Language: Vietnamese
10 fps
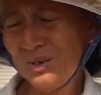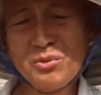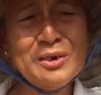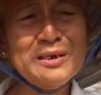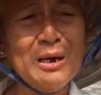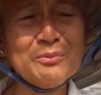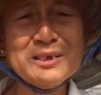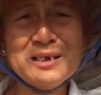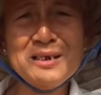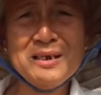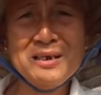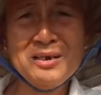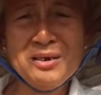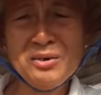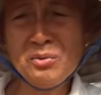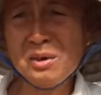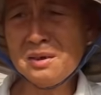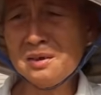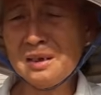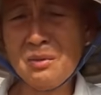tôi trên lầu chi tôi ít
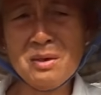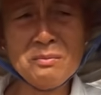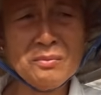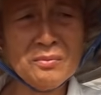trên lầu vậy